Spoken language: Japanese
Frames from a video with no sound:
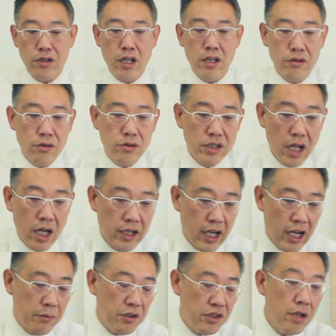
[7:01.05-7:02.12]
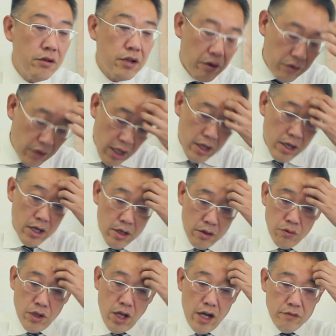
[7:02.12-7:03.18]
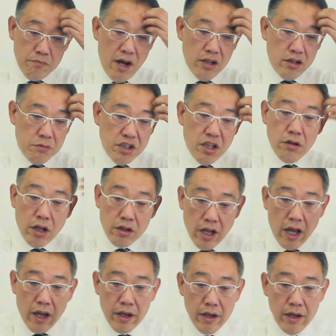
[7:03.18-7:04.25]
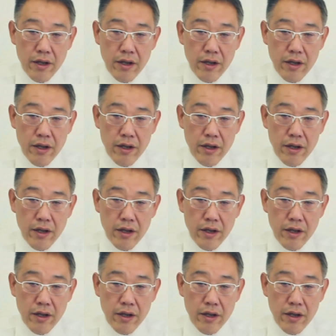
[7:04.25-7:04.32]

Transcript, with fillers: 件少し何件か見せるけどね。この中にバーッと見てください。